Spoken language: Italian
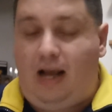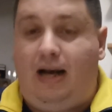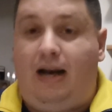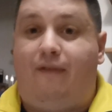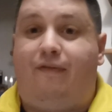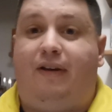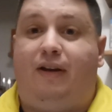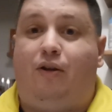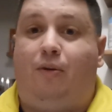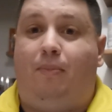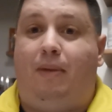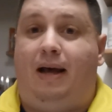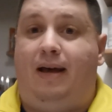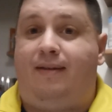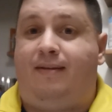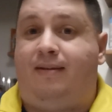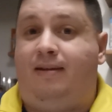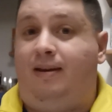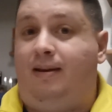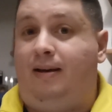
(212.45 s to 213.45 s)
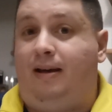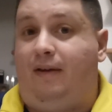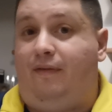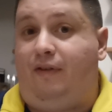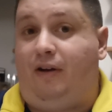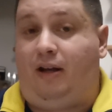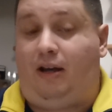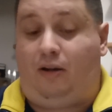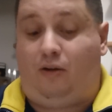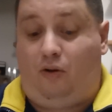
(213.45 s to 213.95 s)
L'effetto blessing è
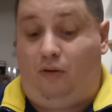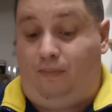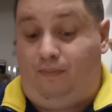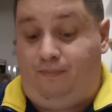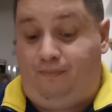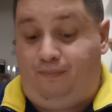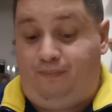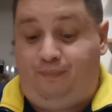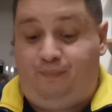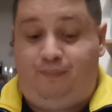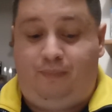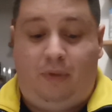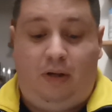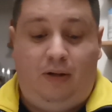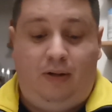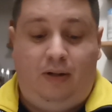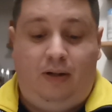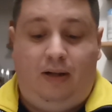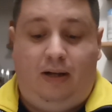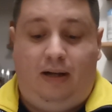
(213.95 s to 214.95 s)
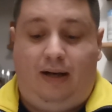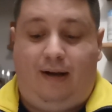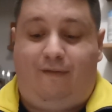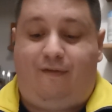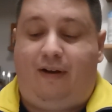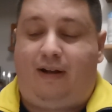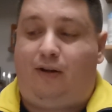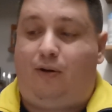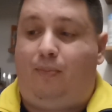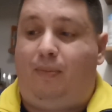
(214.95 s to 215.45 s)
finito.
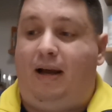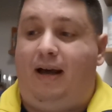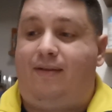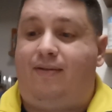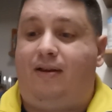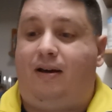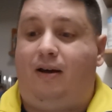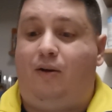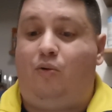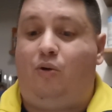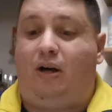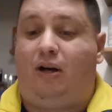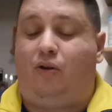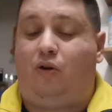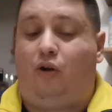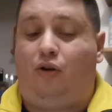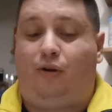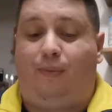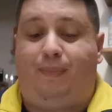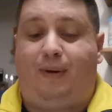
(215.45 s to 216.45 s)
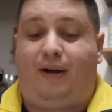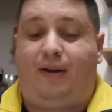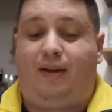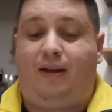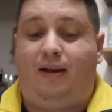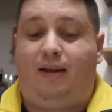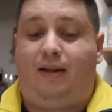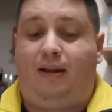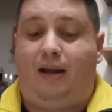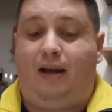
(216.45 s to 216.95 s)
L'effetto blessing è durato 8
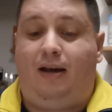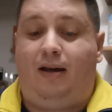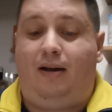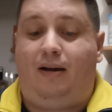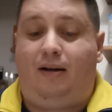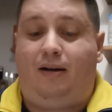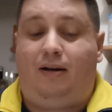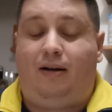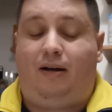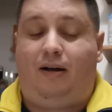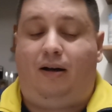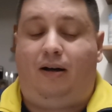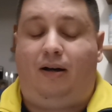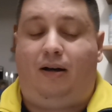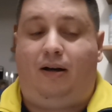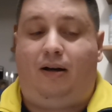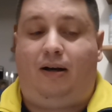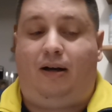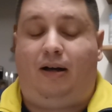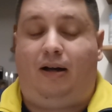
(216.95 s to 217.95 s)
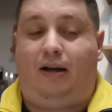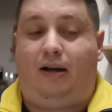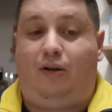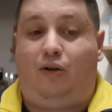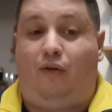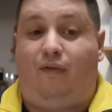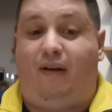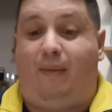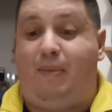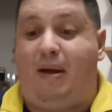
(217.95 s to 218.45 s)
partite eh,
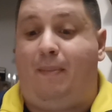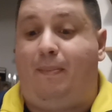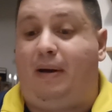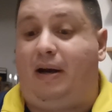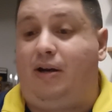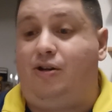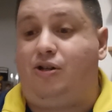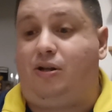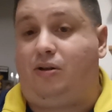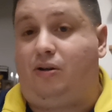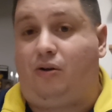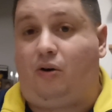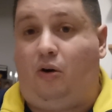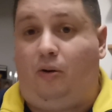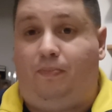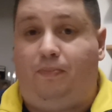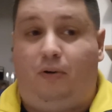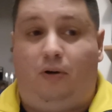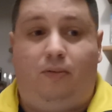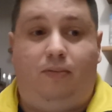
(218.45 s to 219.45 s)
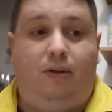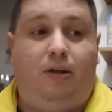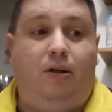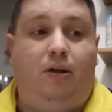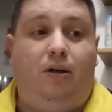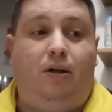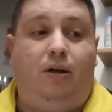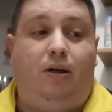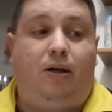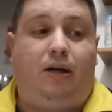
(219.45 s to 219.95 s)
dove abbiamo pareggiato troppo
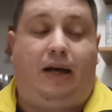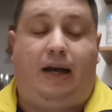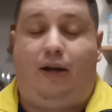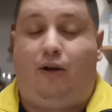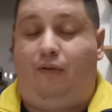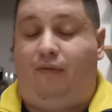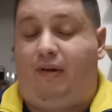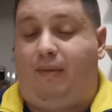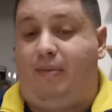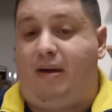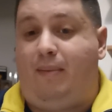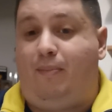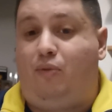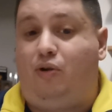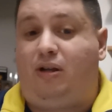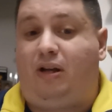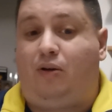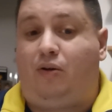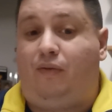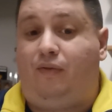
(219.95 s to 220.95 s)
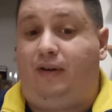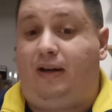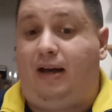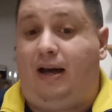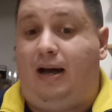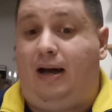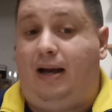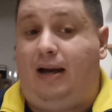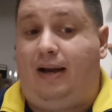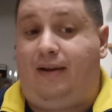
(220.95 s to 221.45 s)
e dove abbiamo buttato
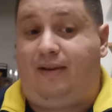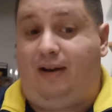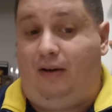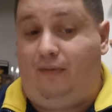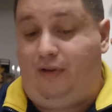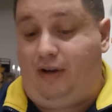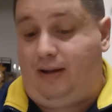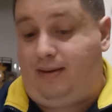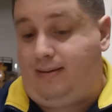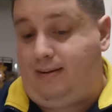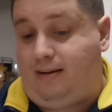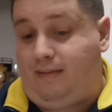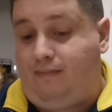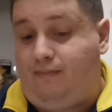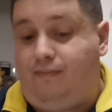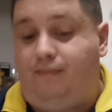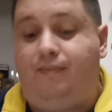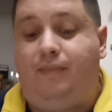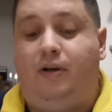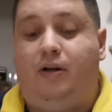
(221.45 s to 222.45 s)
via la salvezza.